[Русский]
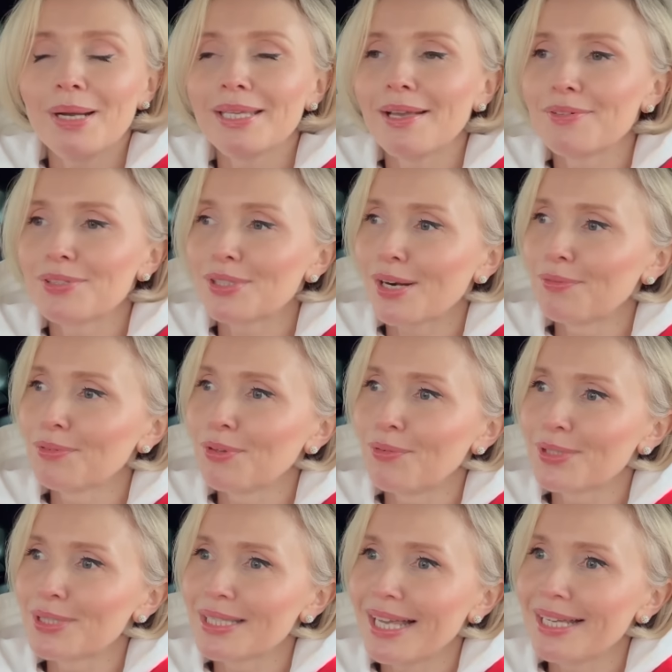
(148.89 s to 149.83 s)
я все равно,
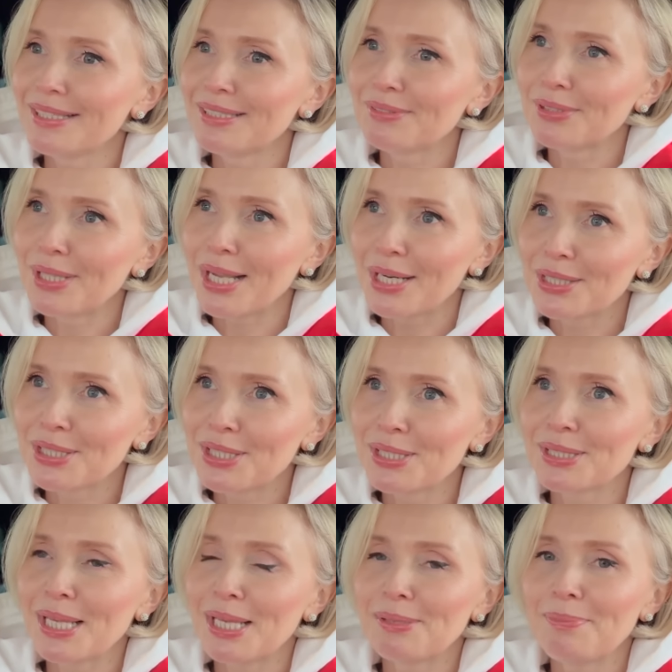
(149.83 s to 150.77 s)
вот знаете, вот как
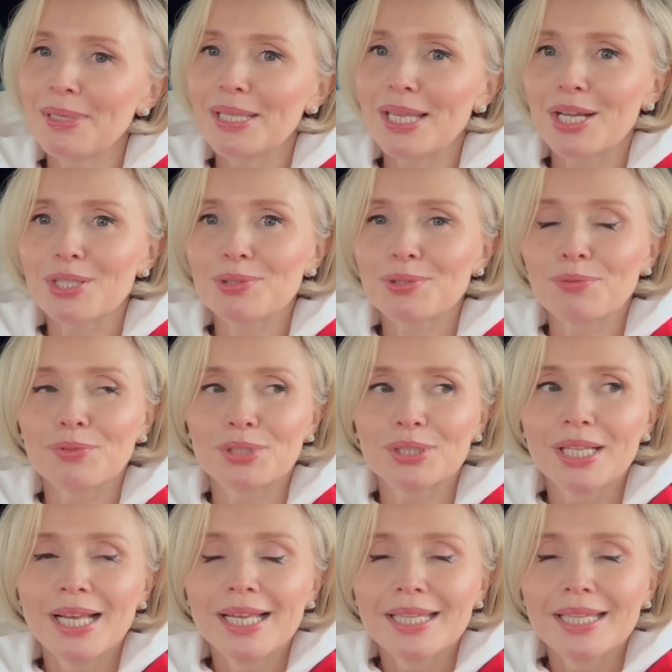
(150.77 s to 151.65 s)
чисто от меня, что вот